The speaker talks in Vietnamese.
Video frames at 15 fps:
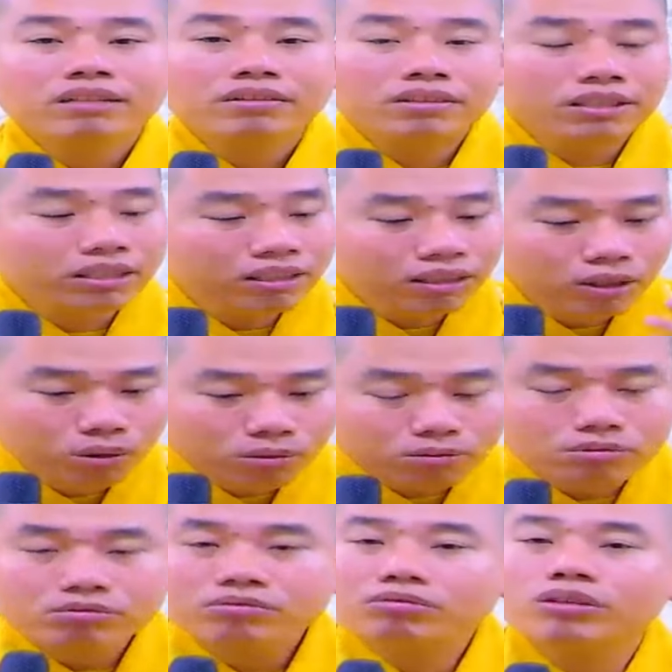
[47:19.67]
có những lúc
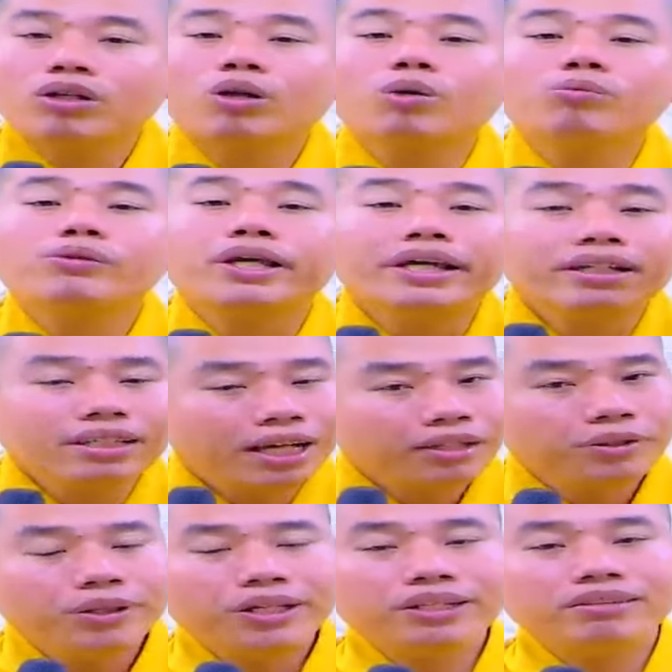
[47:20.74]
nó cũng chuyển
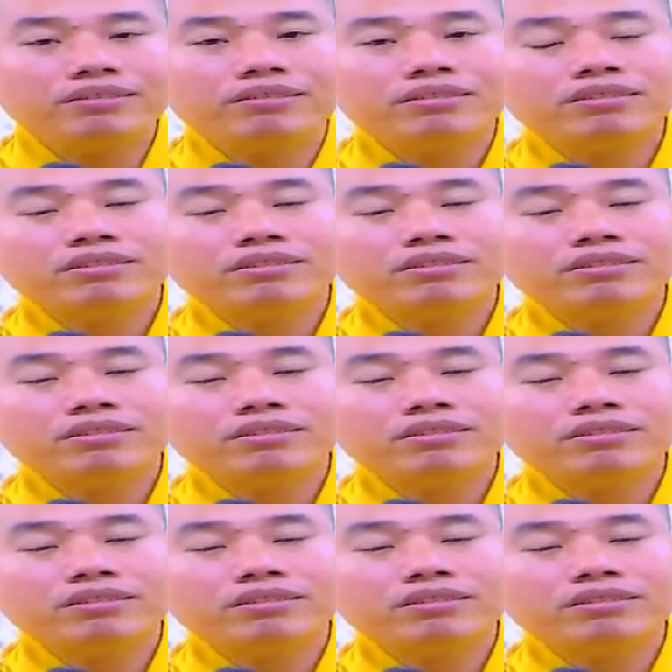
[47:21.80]
nhân duyên